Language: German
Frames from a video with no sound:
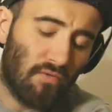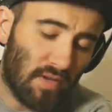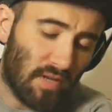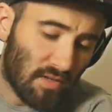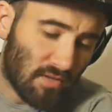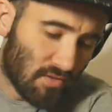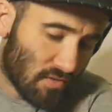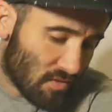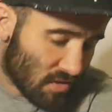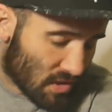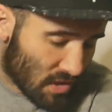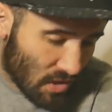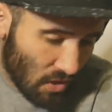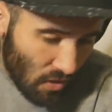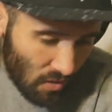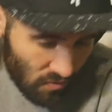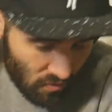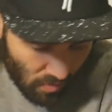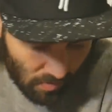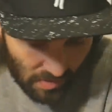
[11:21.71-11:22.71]
wieder so ein
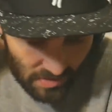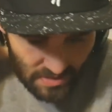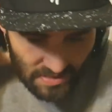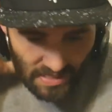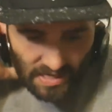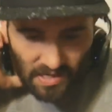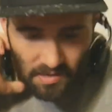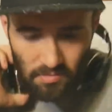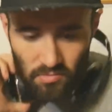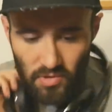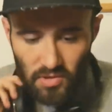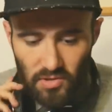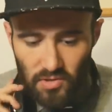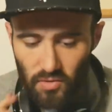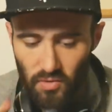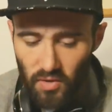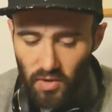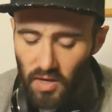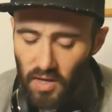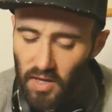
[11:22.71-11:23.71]
Song, wo man sagen muss,
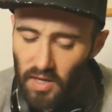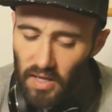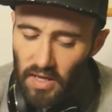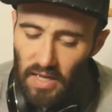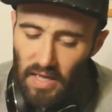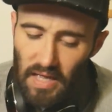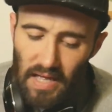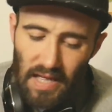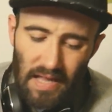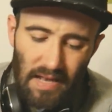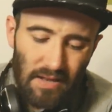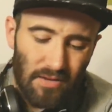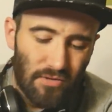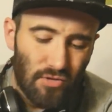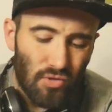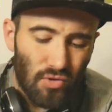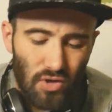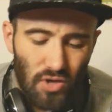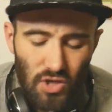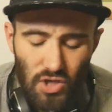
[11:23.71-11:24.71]
so,
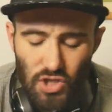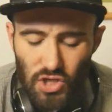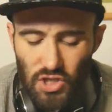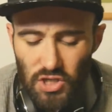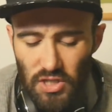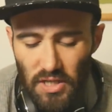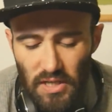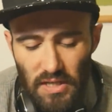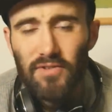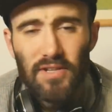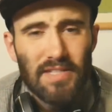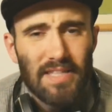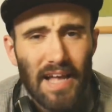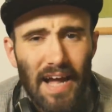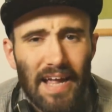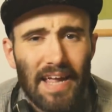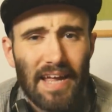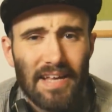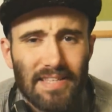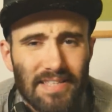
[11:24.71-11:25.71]
lyrisch wird da
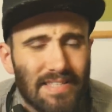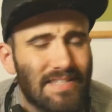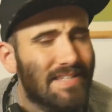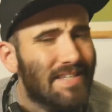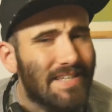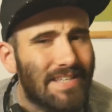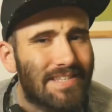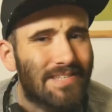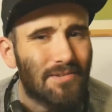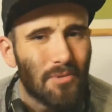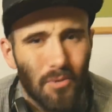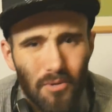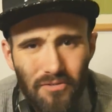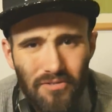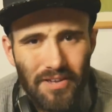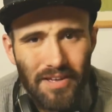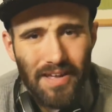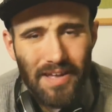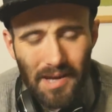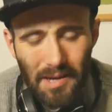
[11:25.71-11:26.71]
jetzt nicht so
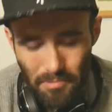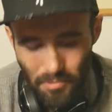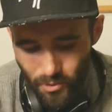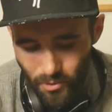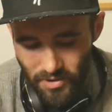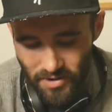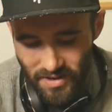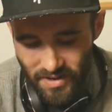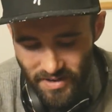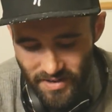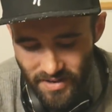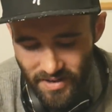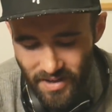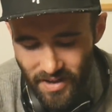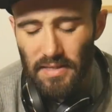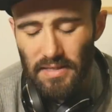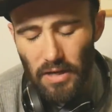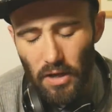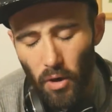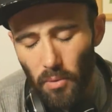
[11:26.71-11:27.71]
viel geboten. Ne?
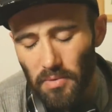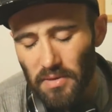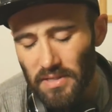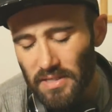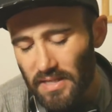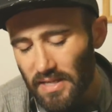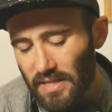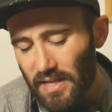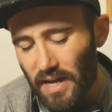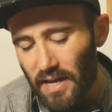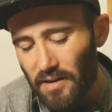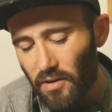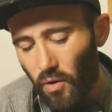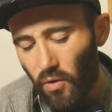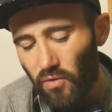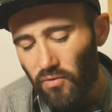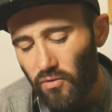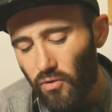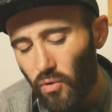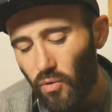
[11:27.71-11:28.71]
Ich glaube, es geht halt
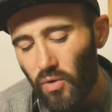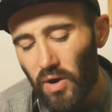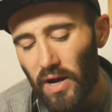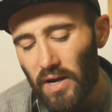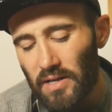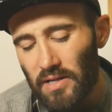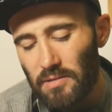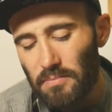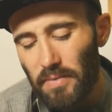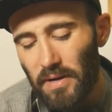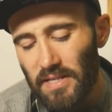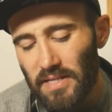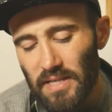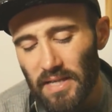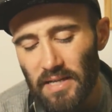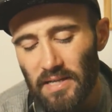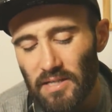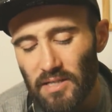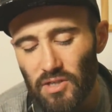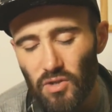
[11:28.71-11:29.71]
auch vorrangig bei
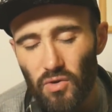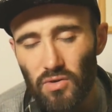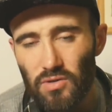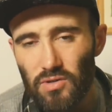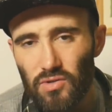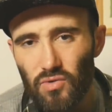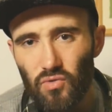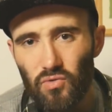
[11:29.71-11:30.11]
seinen Songs so